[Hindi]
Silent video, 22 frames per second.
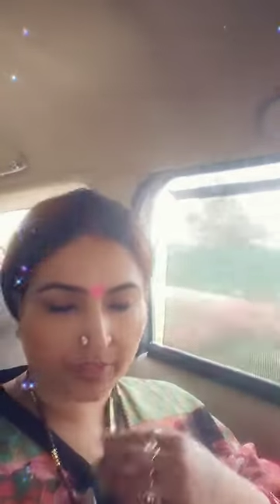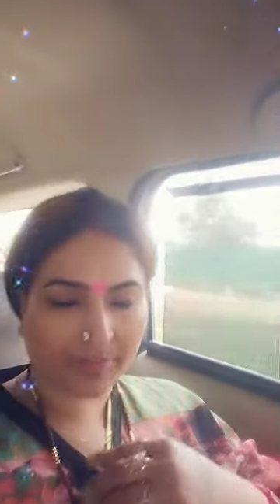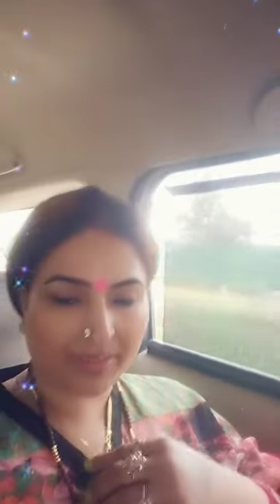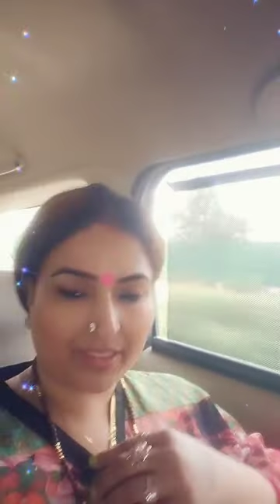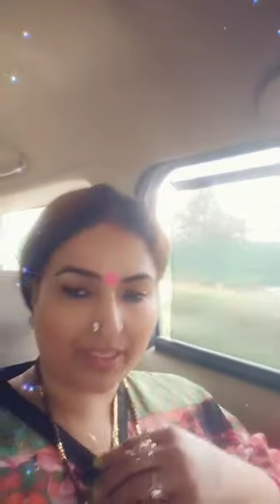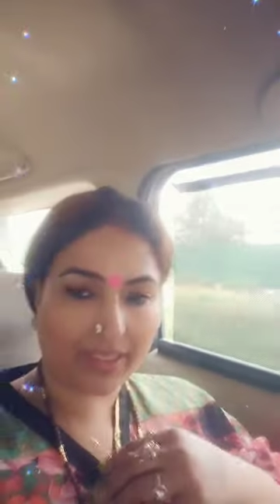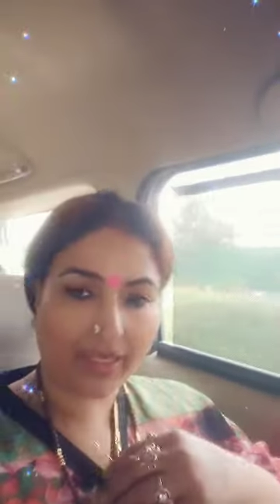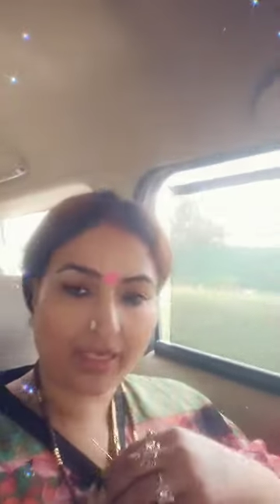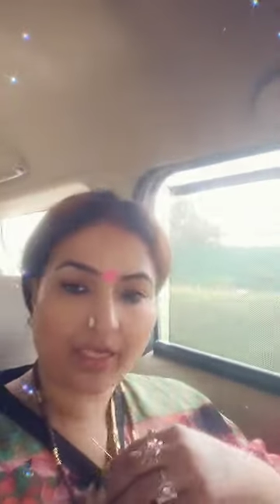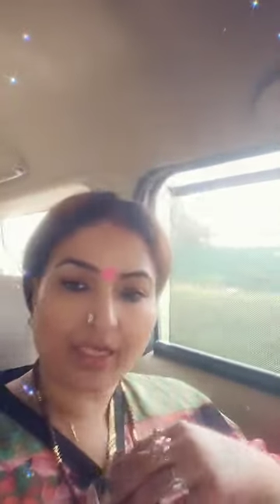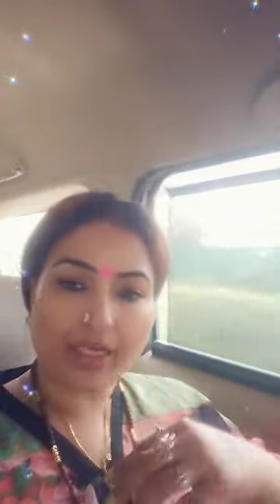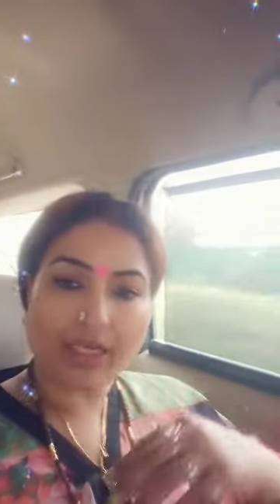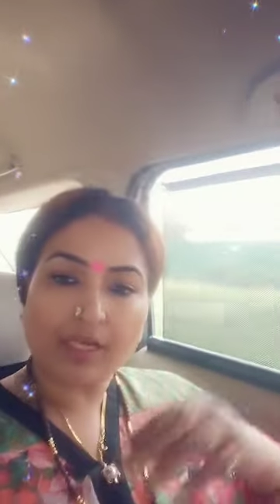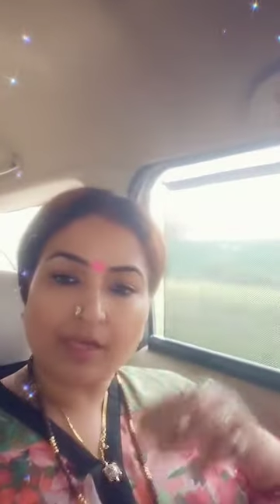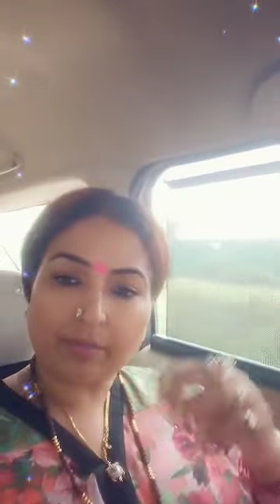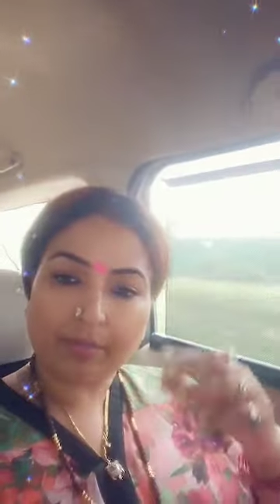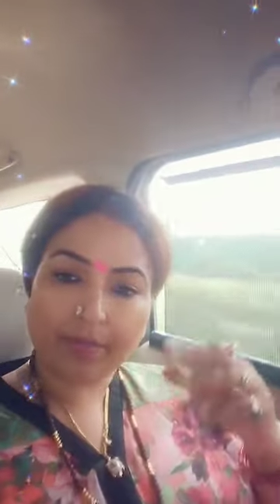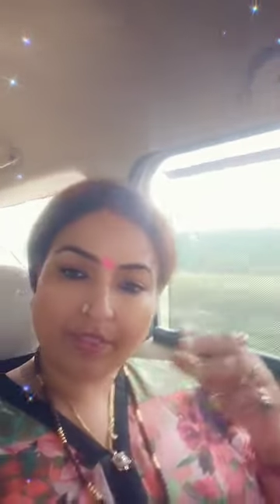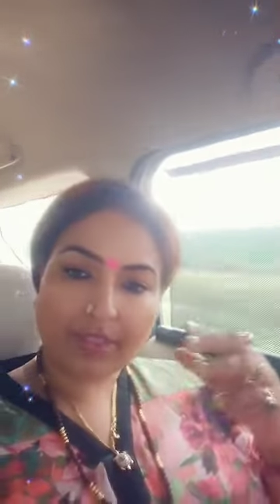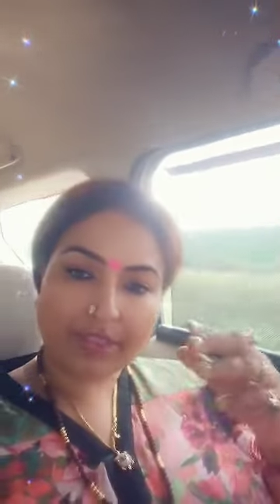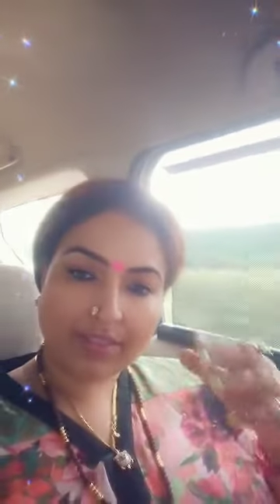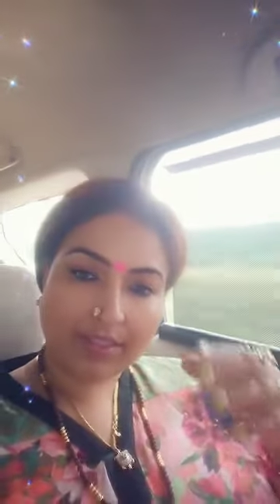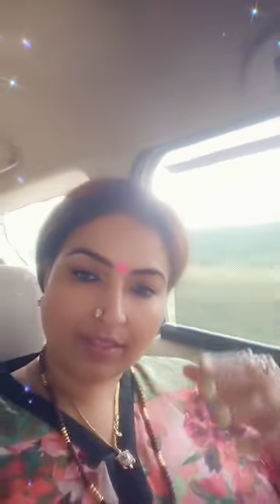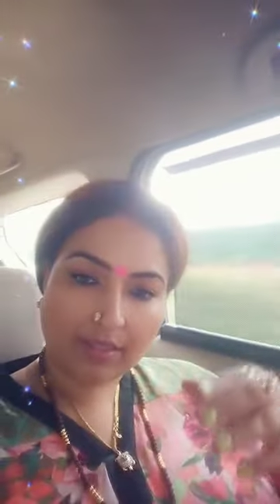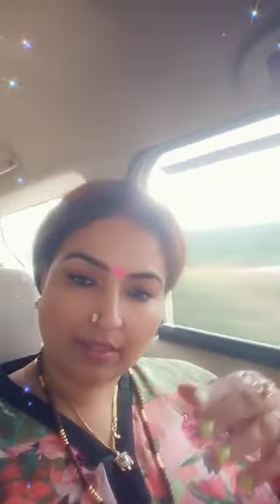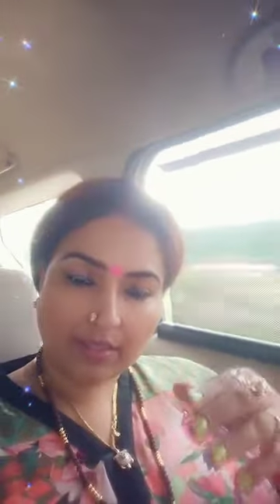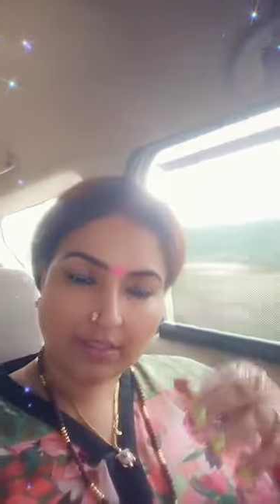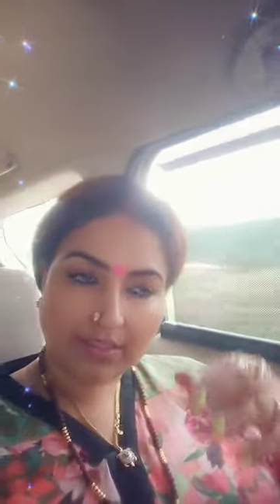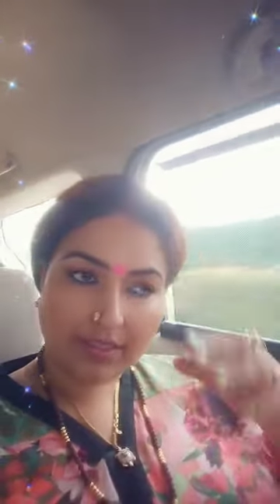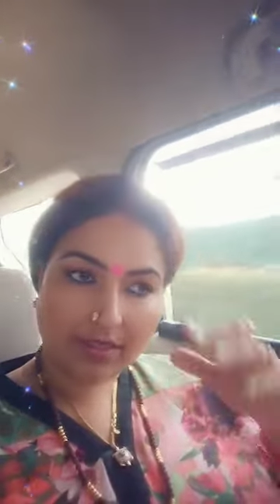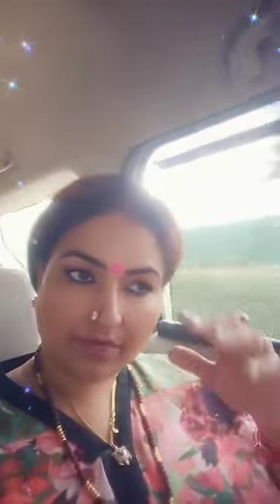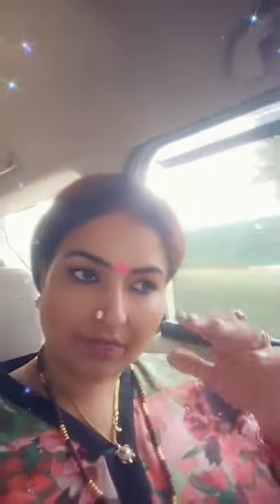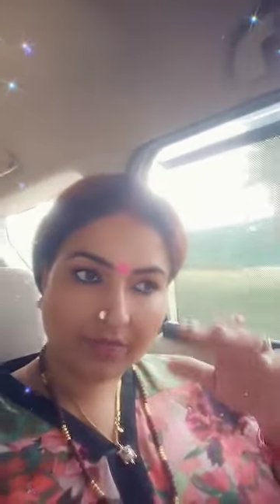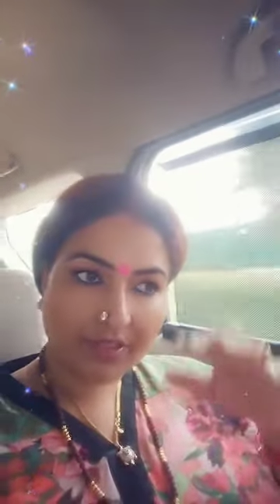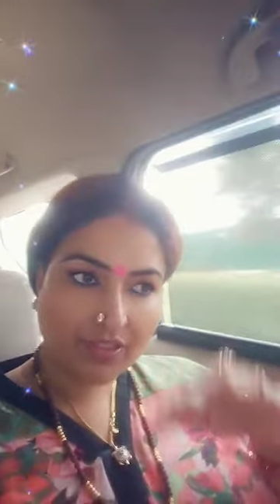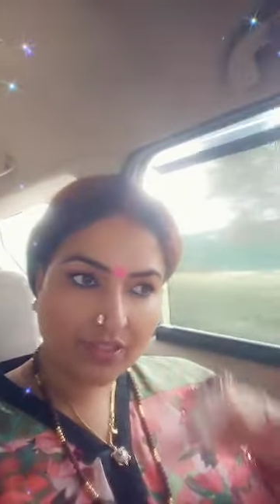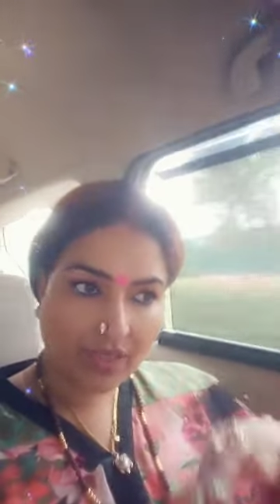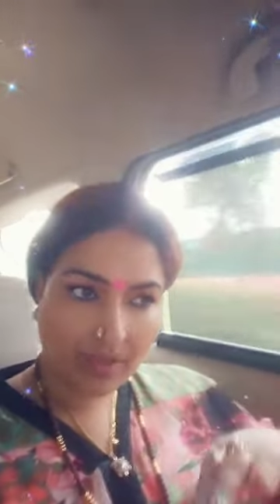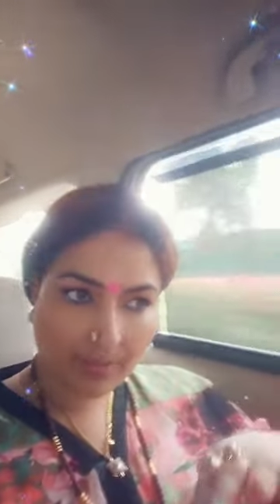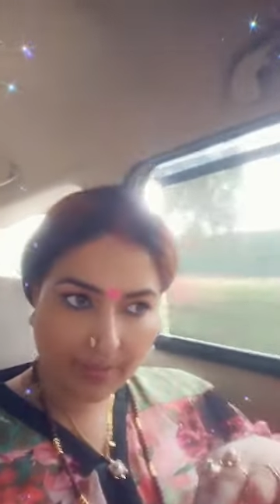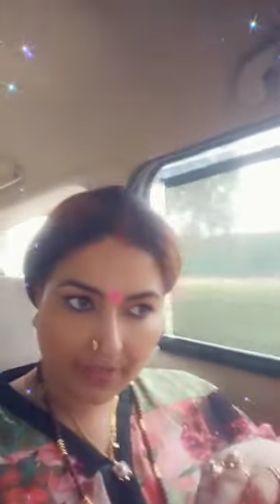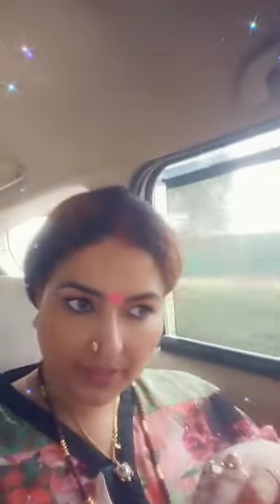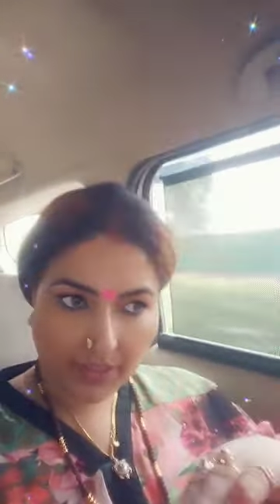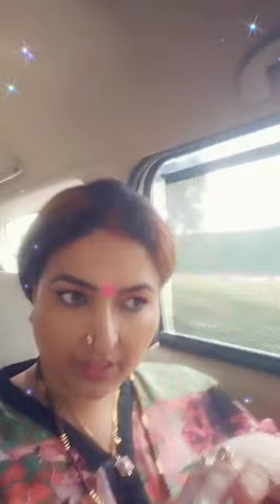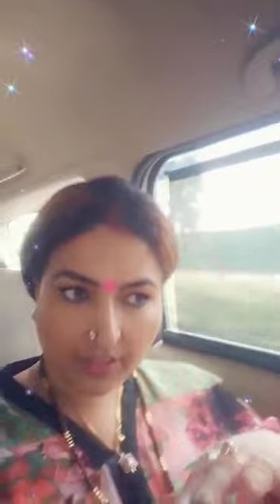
बताया प्लीज़ सिर्फ इंस्टा पर